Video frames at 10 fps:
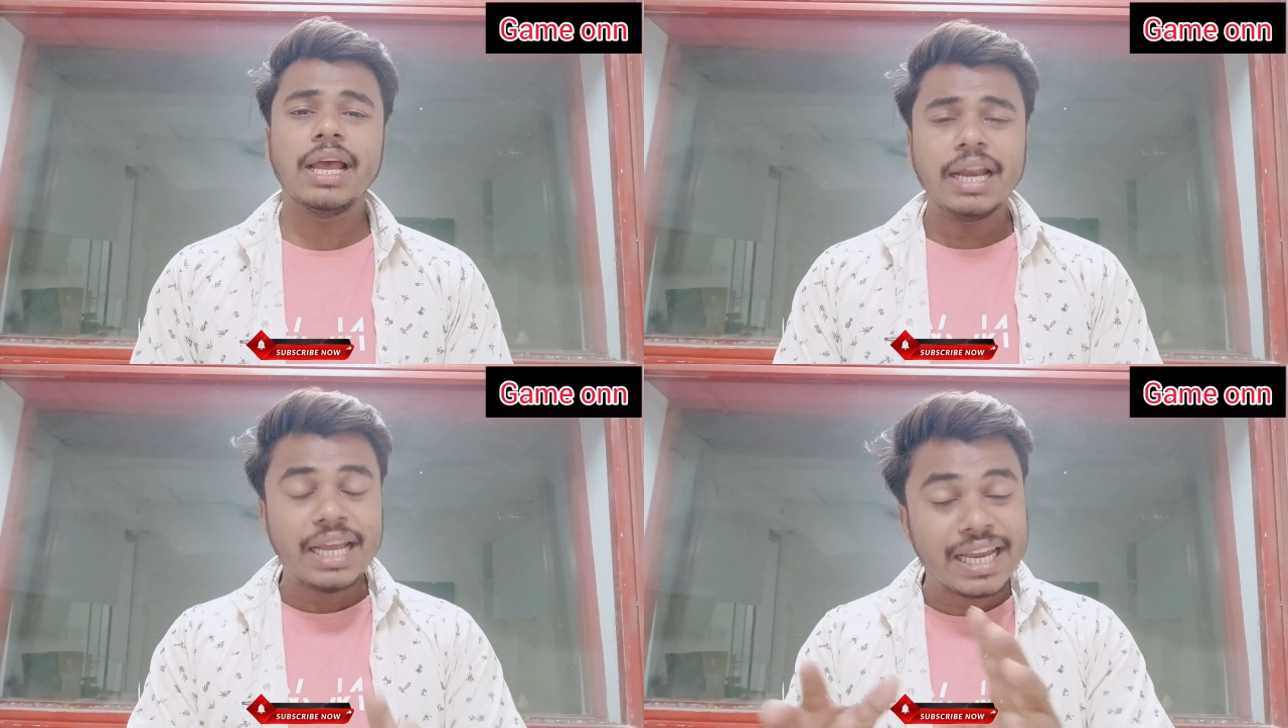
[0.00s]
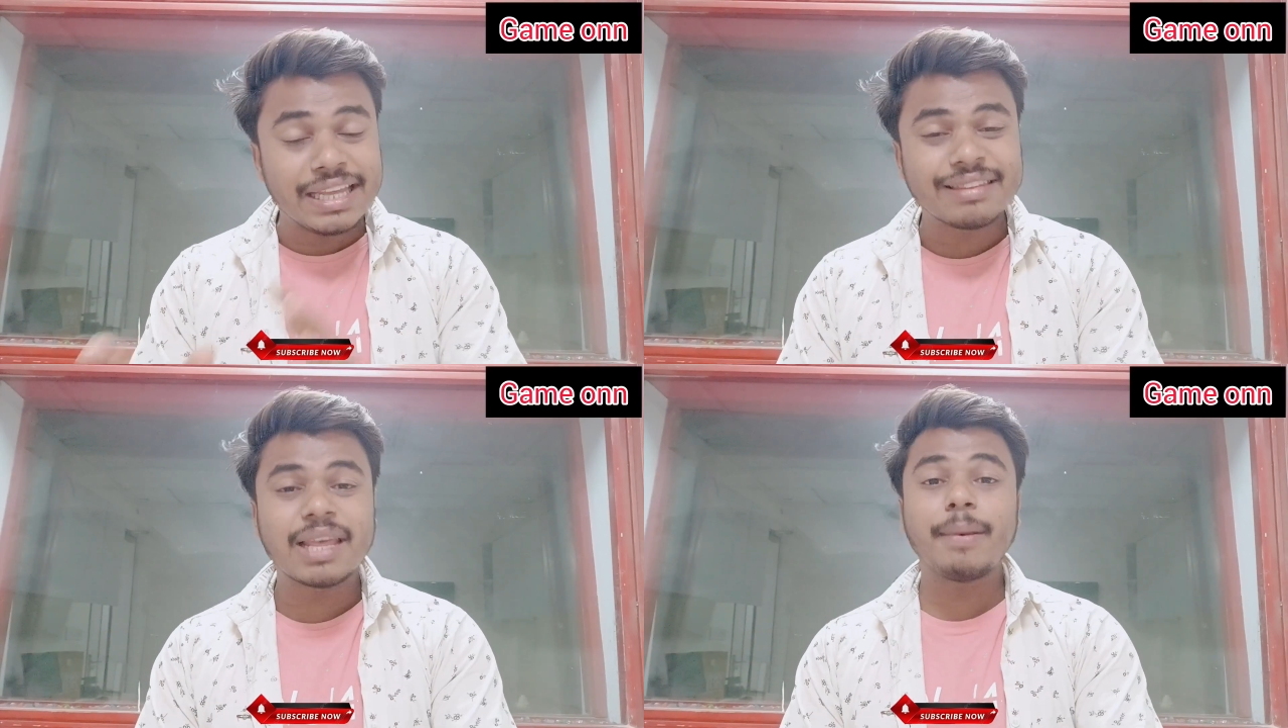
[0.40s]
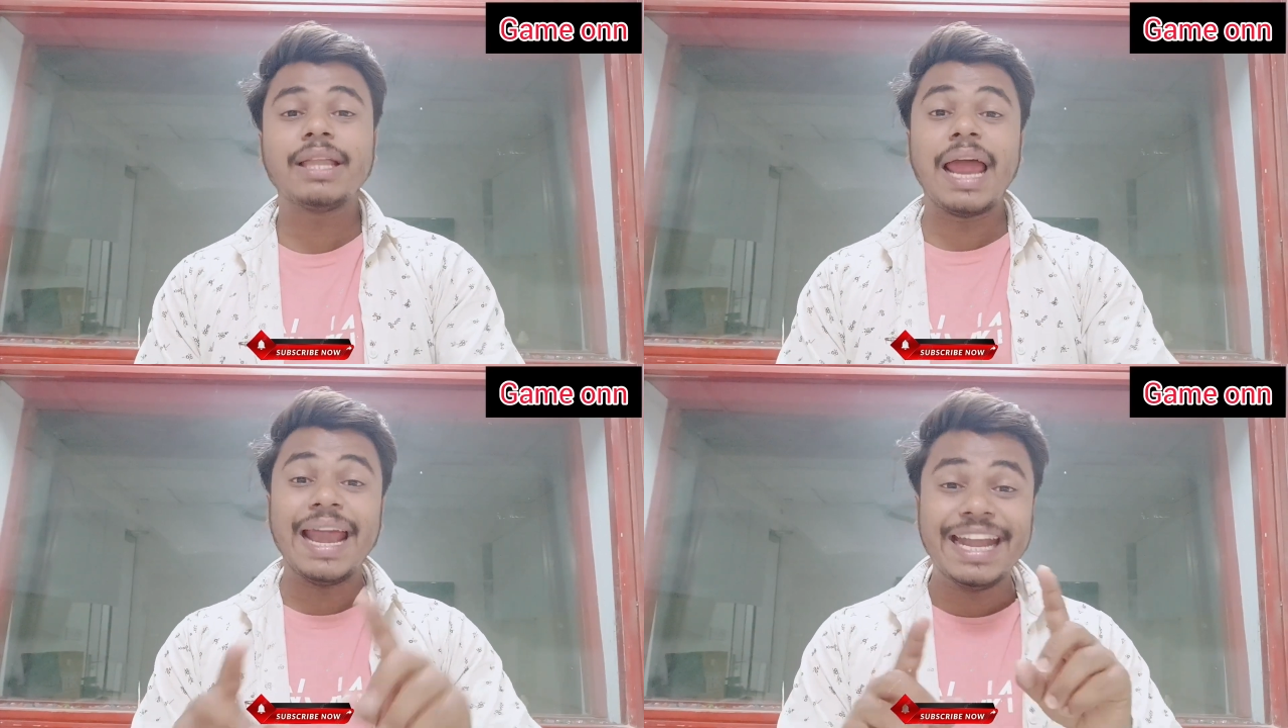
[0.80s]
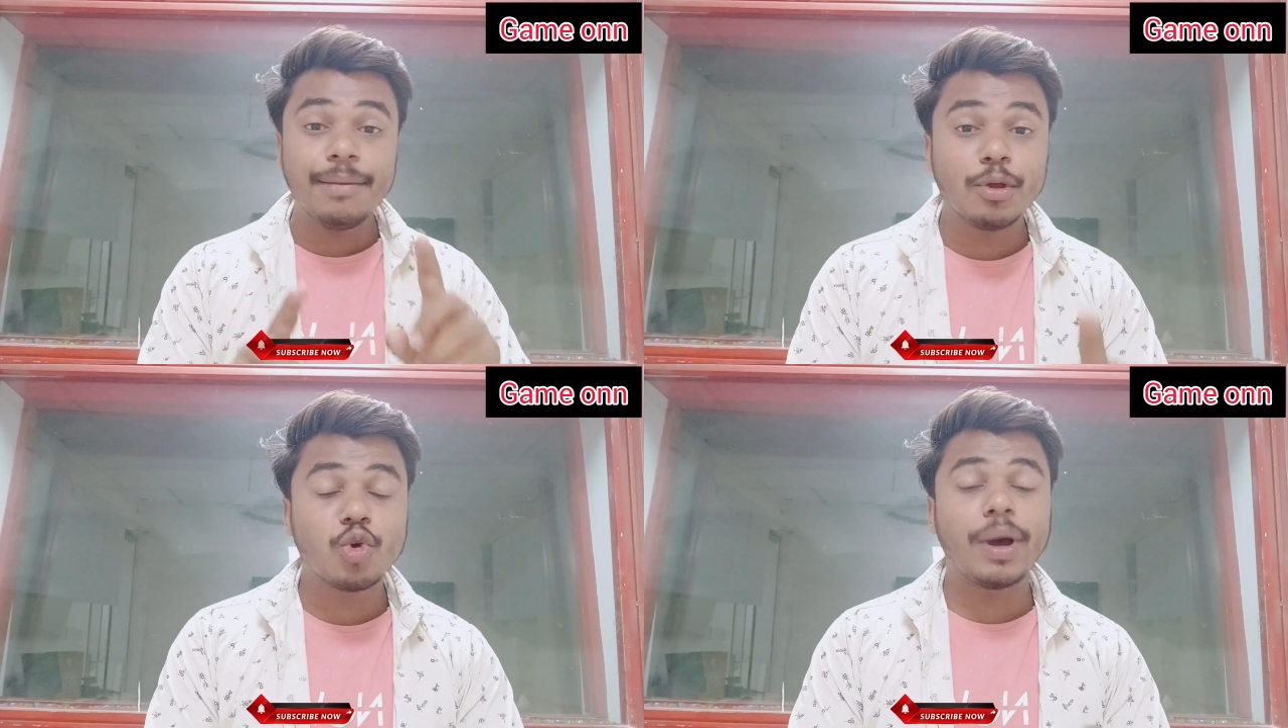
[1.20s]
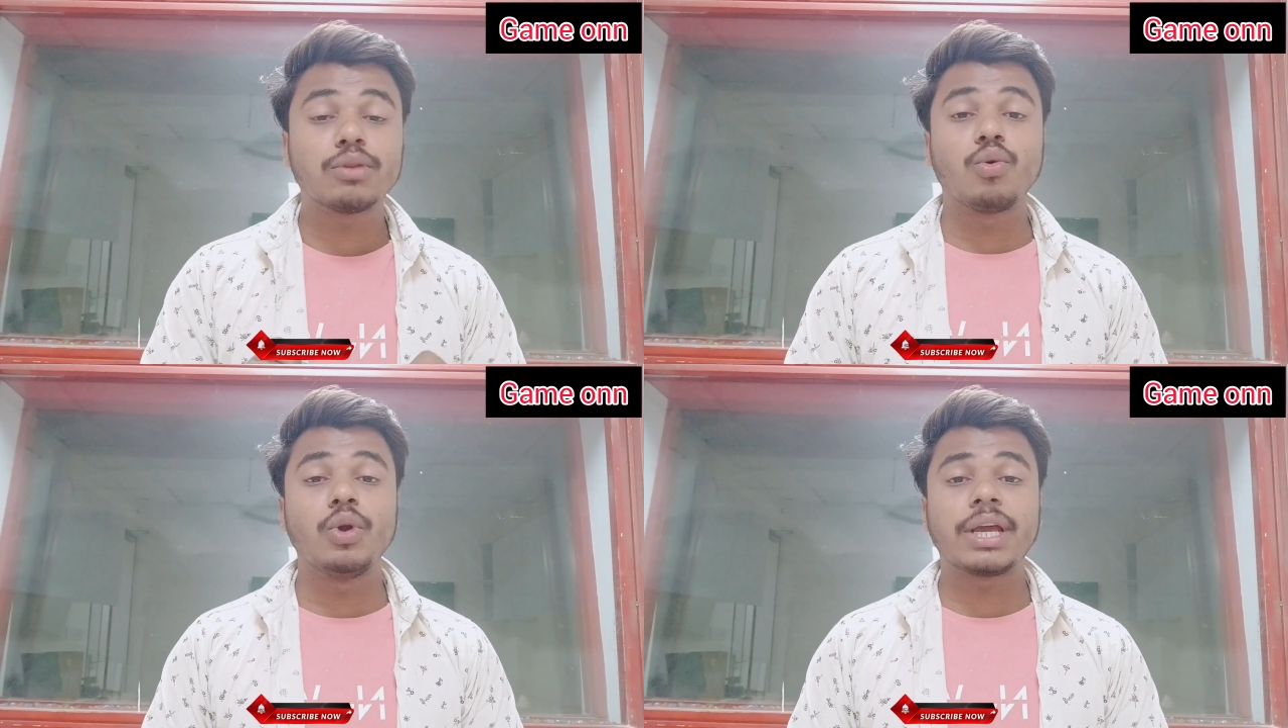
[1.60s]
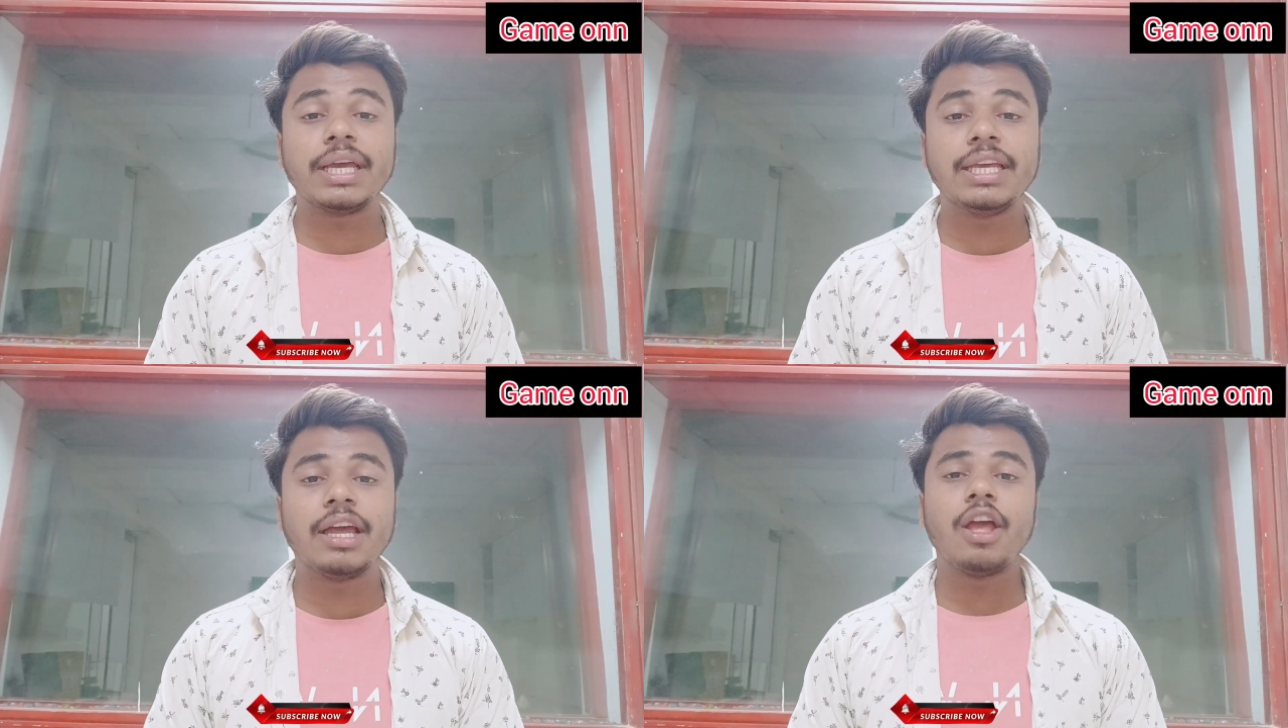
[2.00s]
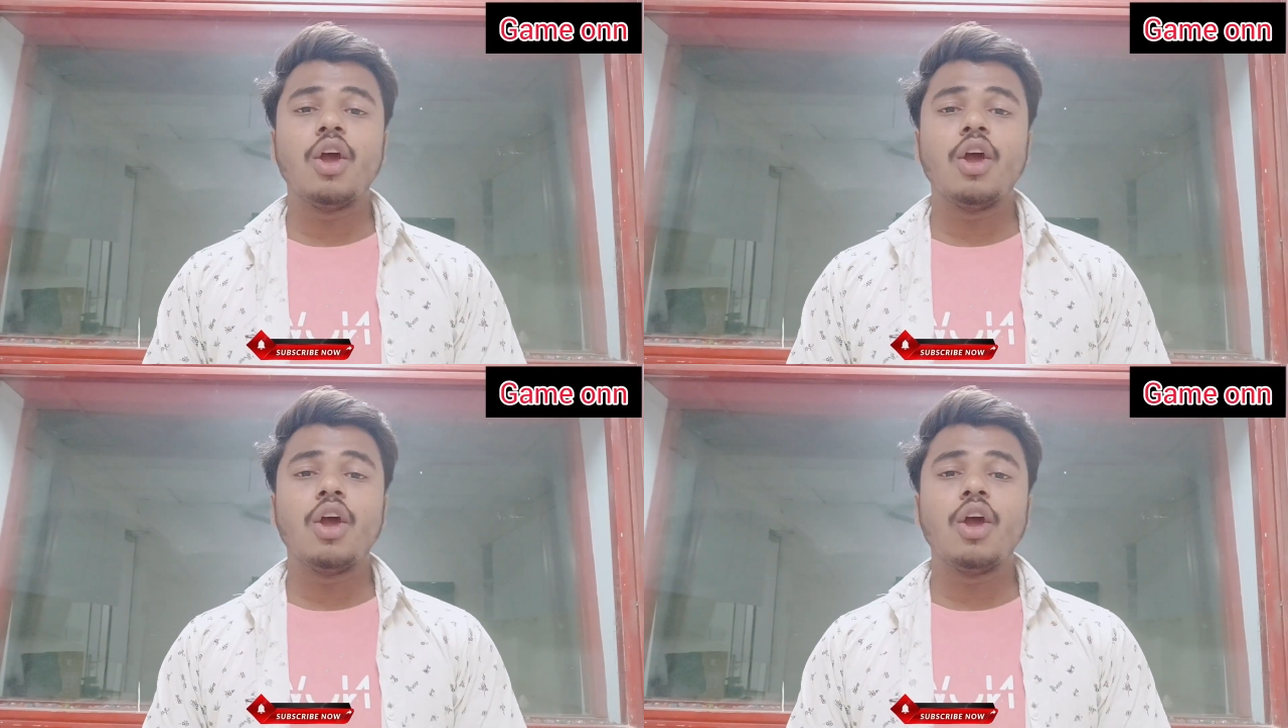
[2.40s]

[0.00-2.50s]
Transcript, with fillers: लेकिन इसके बाद एंड में जो बात उन्होंने कही है